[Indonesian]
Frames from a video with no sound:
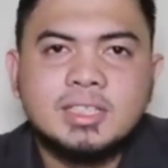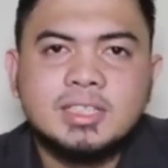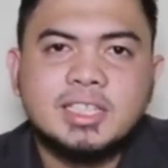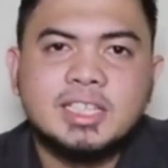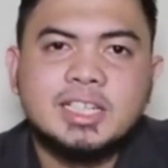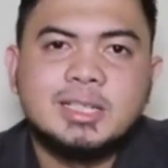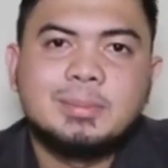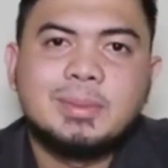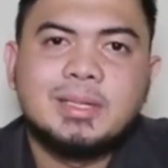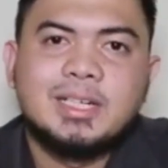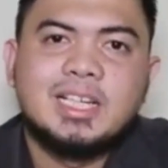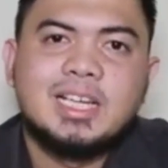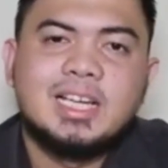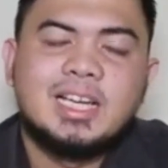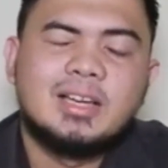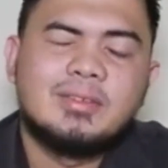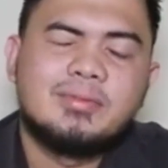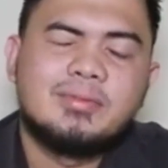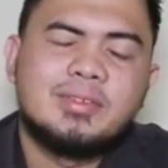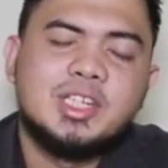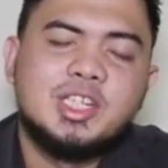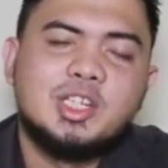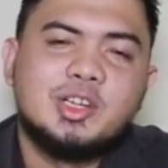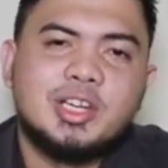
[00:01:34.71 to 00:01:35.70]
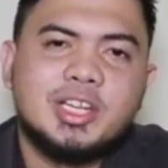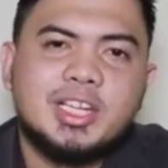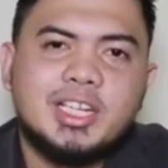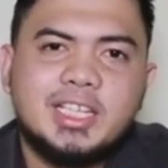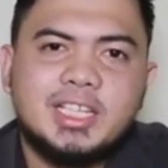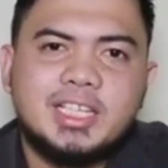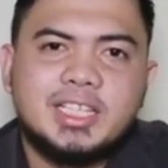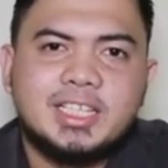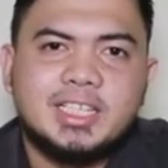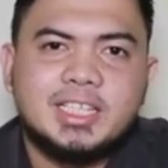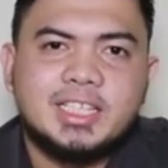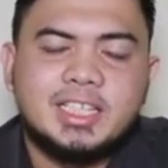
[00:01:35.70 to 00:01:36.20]
Jadi pada video
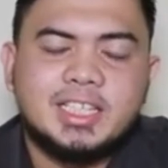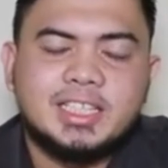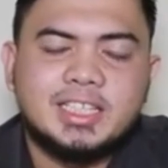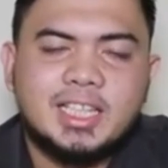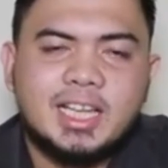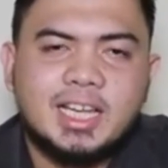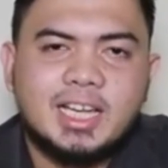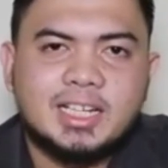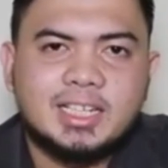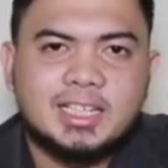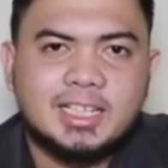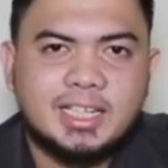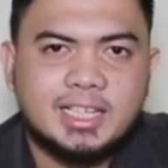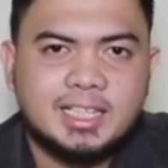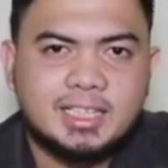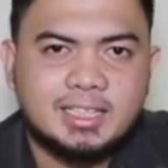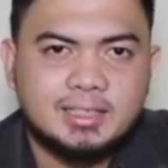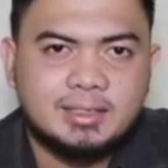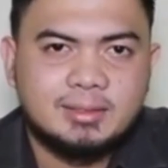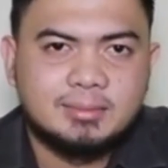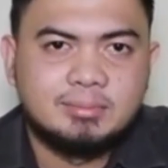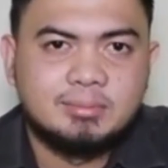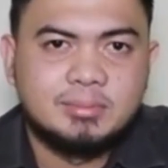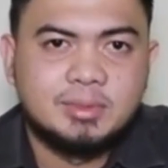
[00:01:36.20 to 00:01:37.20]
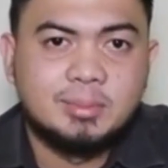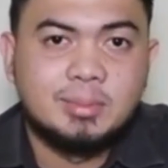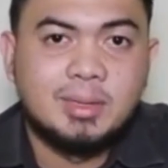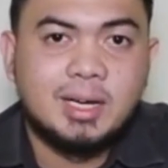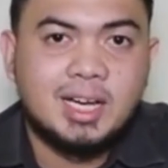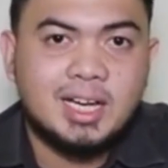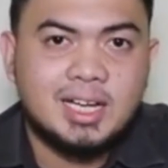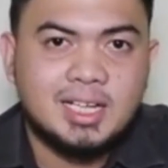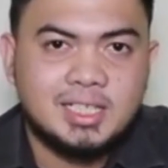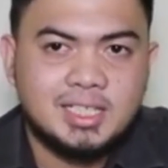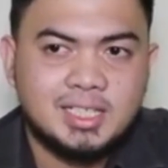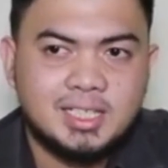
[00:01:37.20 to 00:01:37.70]
ini kita akan
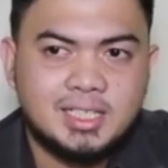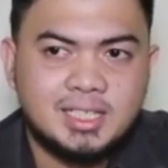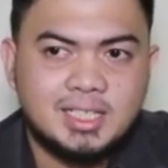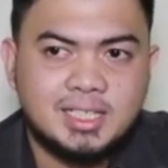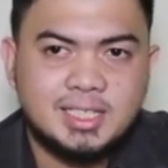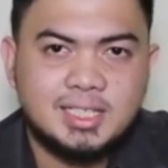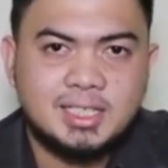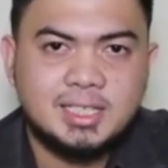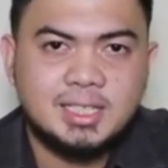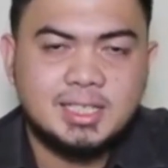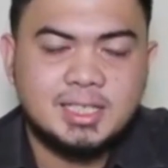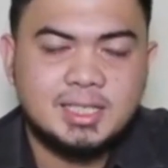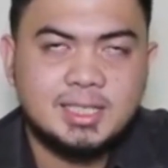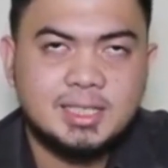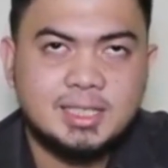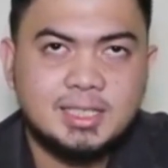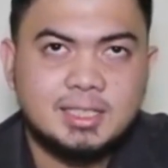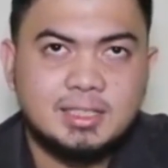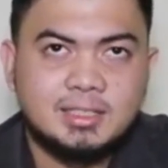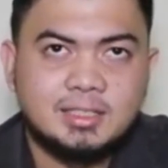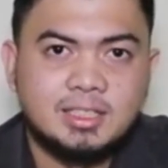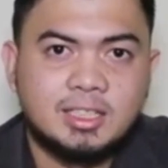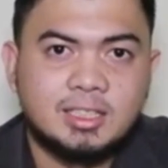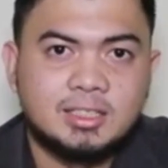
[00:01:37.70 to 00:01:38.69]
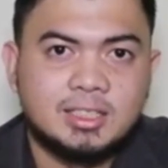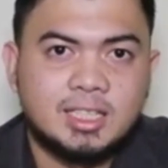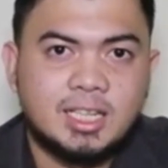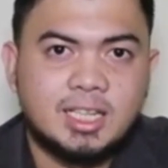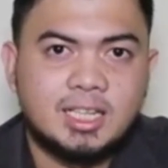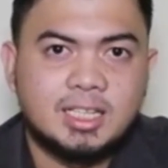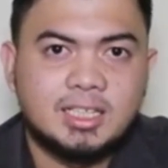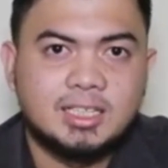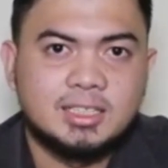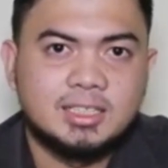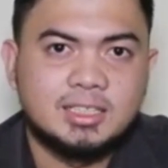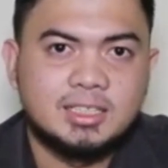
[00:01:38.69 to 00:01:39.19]
membahas
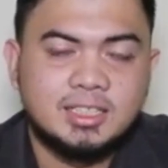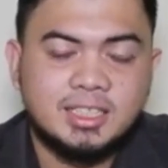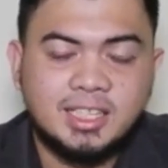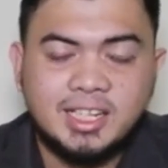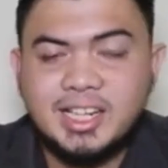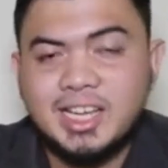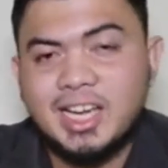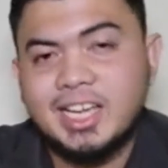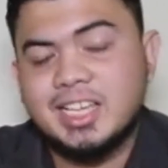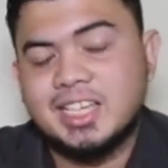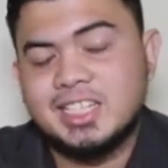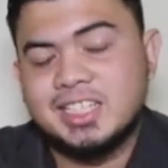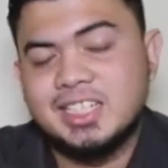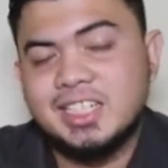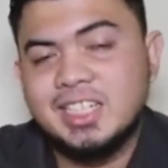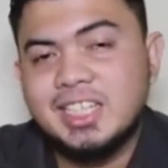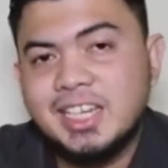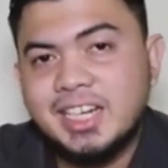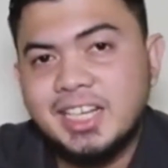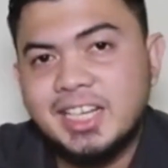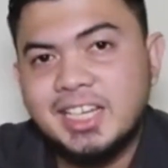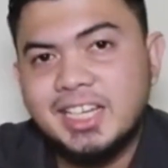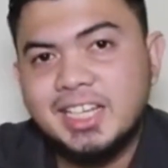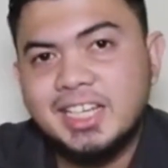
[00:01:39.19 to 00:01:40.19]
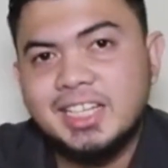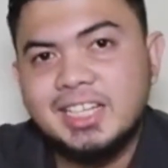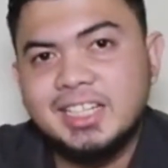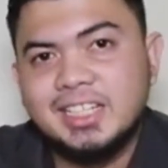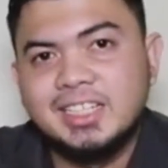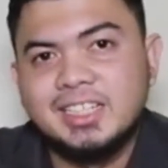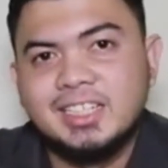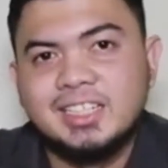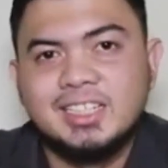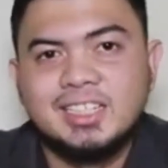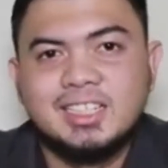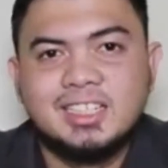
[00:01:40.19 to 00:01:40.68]
tentang krianya sendiri,
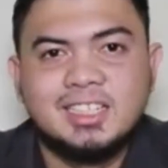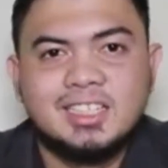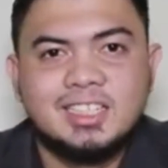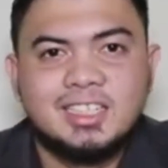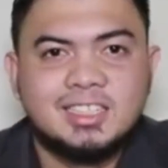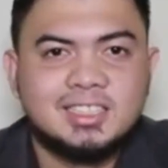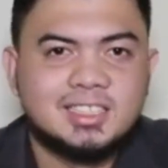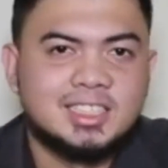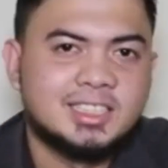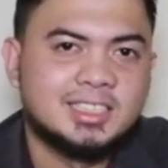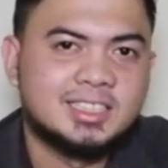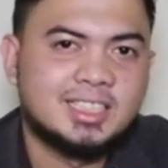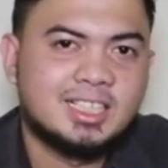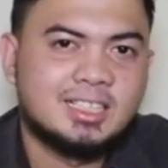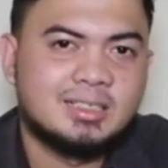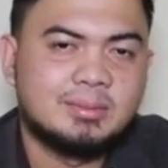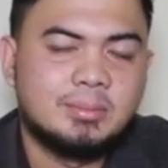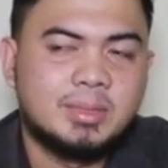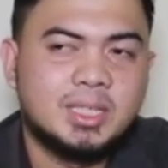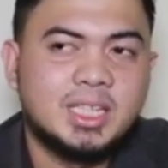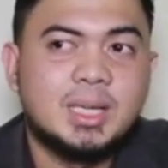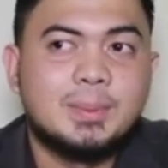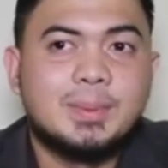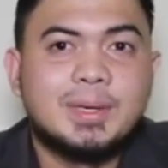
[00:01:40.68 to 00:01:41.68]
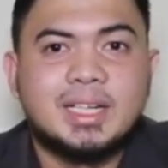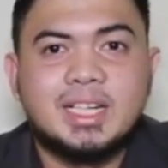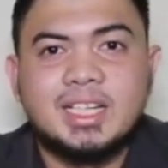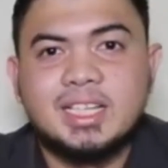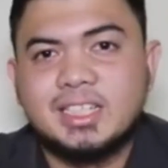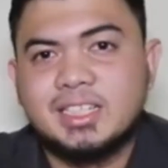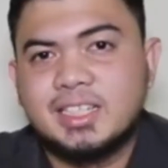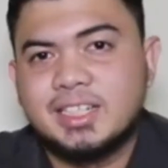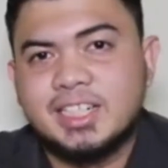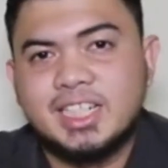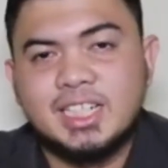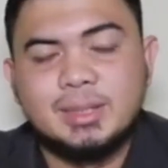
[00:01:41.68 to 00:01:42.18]
tentang
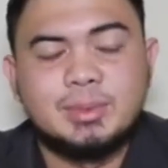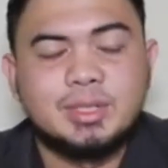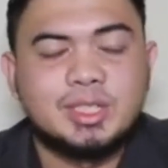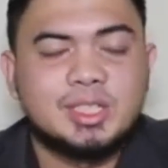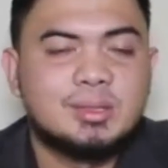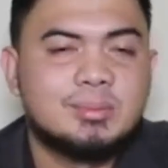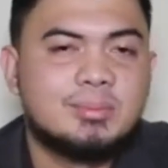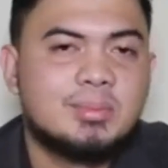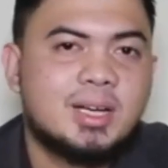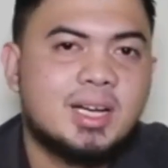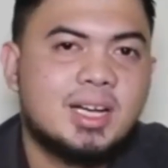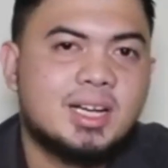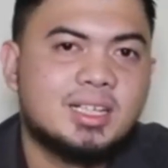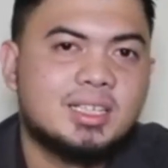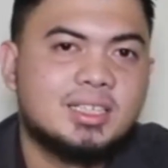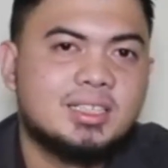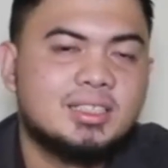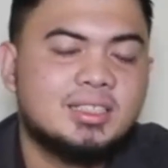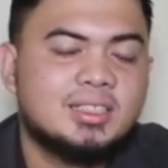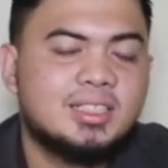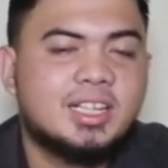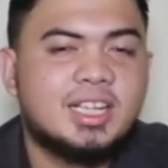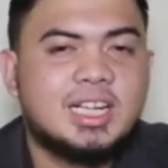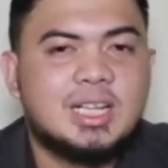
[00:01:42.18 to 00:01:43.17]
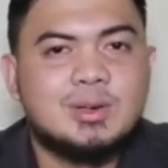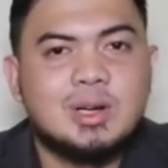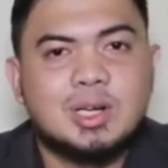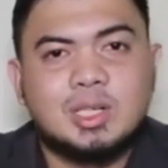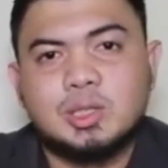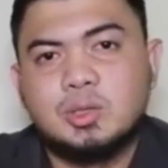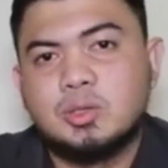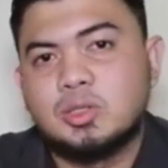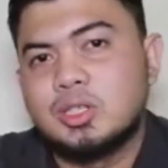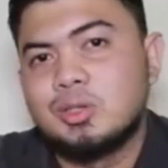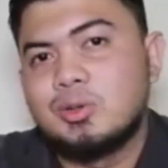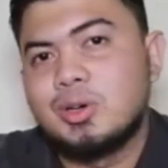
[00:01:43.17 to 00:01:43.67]
bagaimana kria berkembang dari
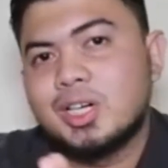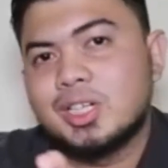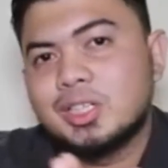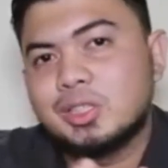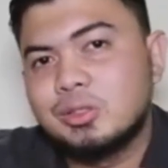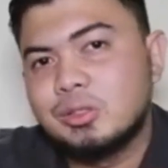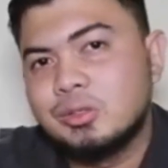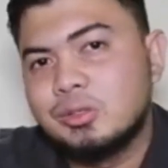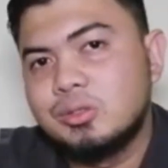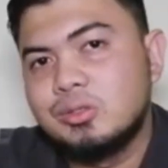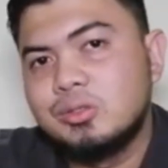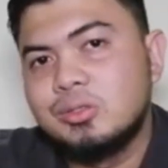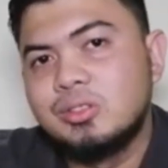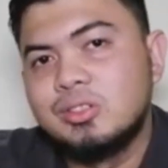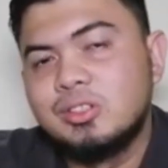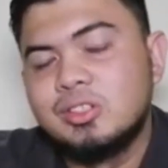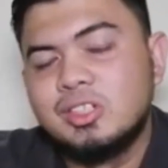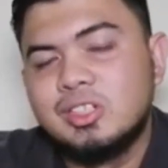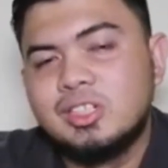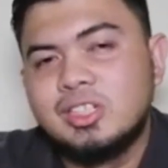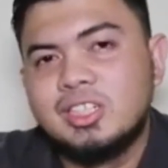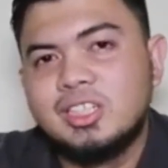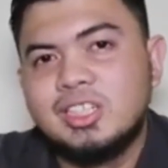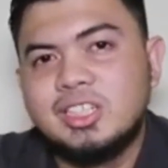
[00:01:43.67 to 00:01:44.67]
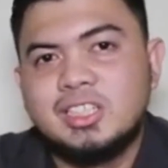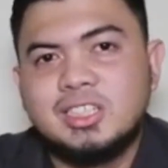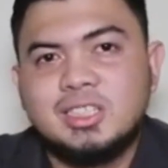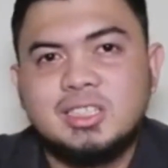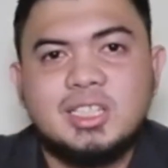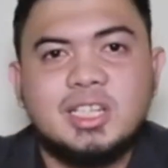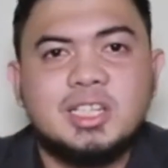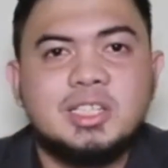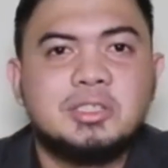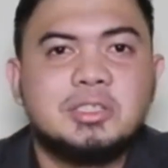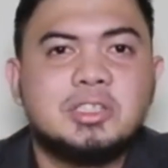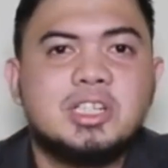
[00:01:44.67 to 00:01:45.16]
waktu ke waktu,
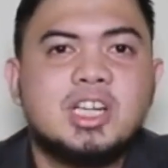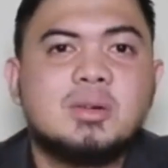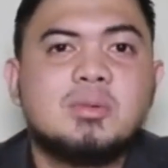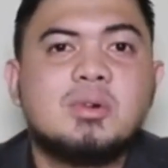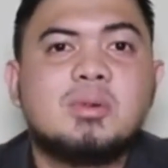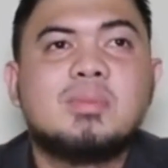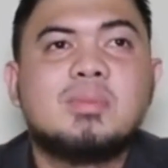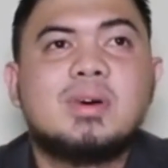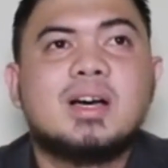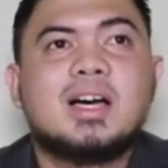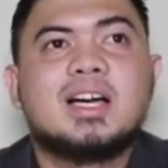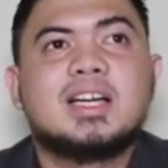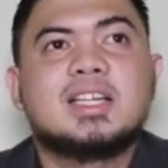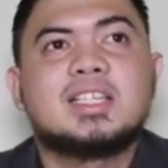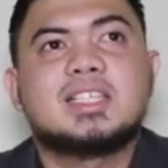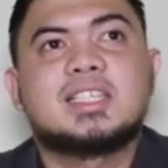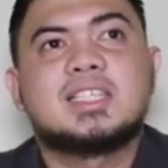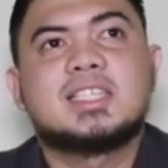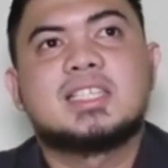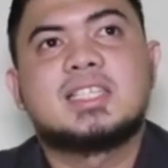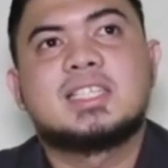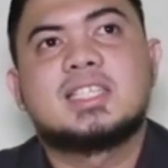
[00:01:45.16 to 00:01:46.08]
dan juga membahas